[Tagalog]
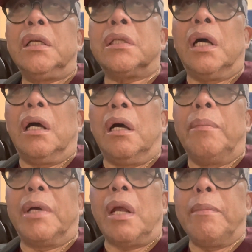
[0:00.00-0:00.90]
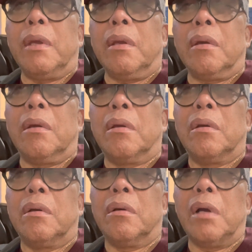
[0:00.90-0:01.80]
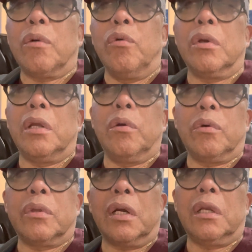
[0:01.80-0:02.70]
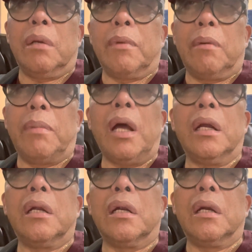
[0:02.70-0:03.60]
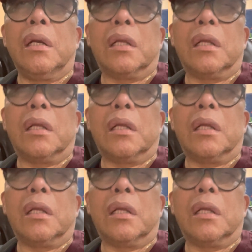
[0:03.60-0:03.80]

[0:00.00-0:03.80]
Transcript: sa maraming akong kinokontak ng mga vlogger,